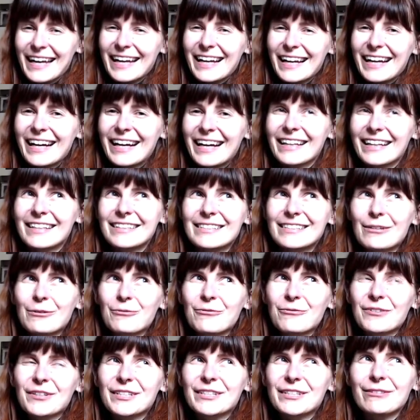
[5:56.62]
Ale
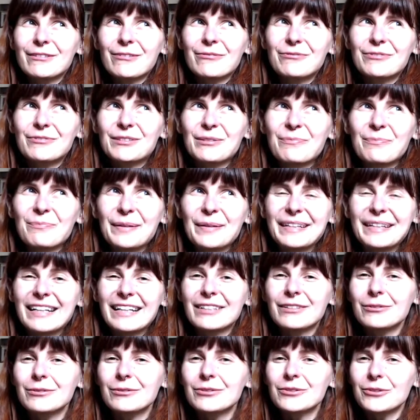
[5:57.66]
zauważyłam w tym
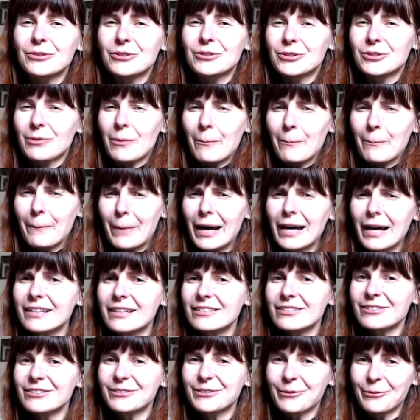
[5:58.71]
pytaniu coś
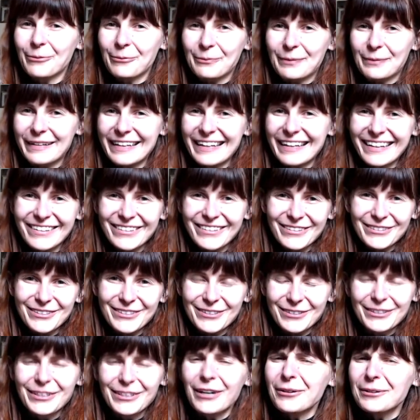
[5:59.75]
bardzo dobrego,
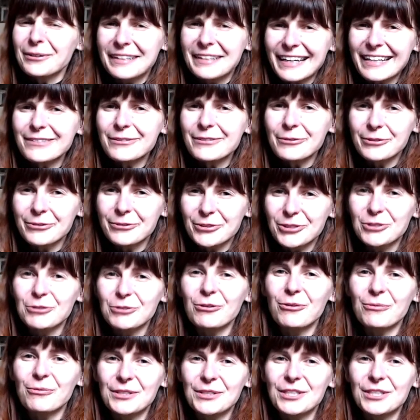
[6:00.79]
co nie od razu
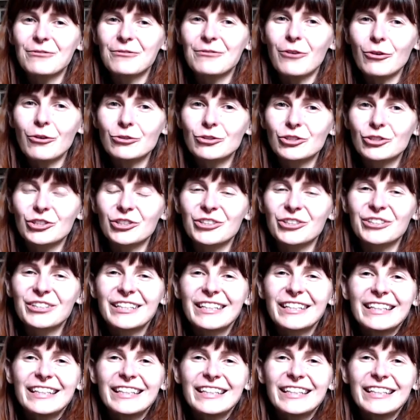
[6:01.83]
rzuciło mi się w oczy.